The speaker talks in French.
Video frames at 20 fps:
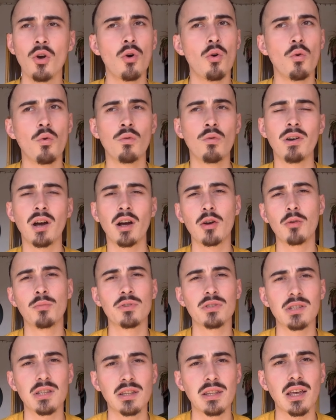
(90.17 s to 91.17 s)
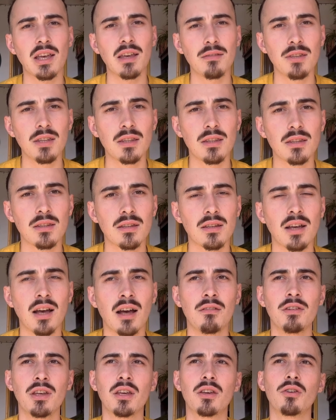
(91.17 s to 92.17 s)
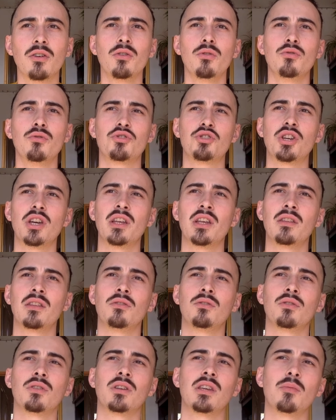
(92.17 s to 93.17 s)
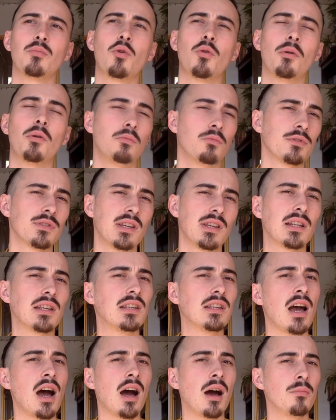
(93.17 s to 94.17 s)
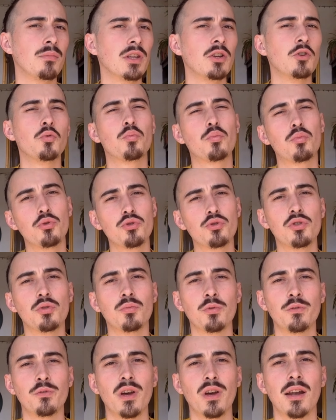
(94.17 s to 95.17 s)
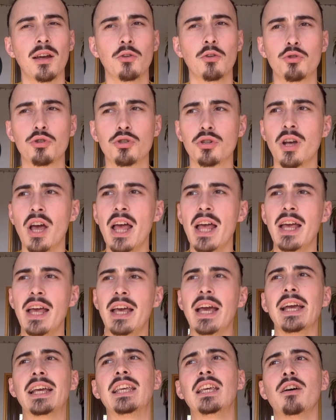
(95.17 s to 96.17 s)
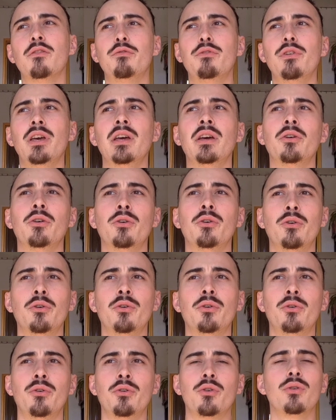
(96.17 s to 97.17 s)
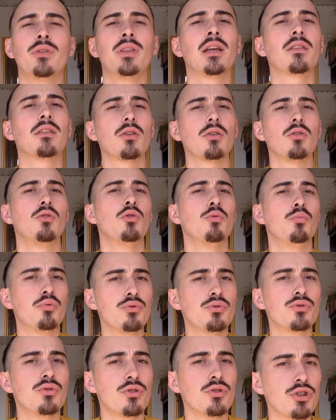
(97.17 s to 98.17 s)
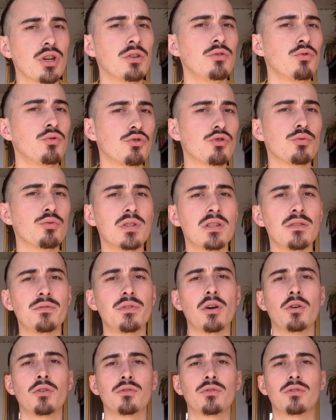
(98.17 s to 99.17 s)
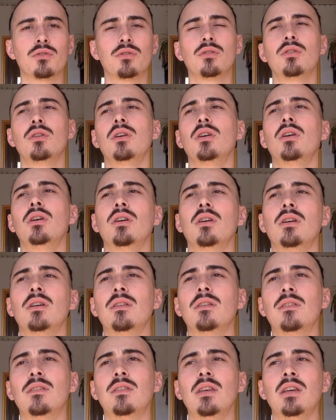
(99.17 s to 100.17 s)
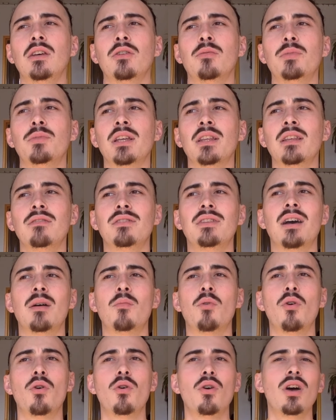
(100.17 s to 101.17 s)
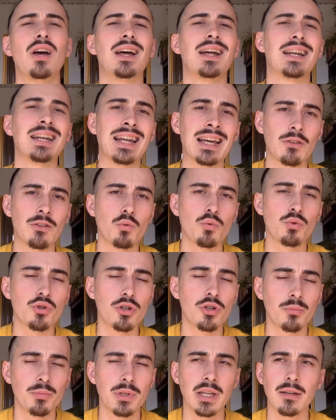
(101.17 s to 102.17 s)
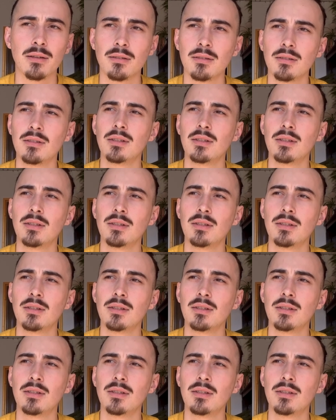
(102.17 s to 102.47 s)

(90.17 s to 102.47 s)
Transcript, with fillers: On va commencer très vite avec euh, une chaîne euh, qui est probablement celle qui a ramené le plus de monde vers la gauche et qui a fait euh, connaître le plus de chaînes YouTube différentes. C'est bien évidemment la tronche en biais.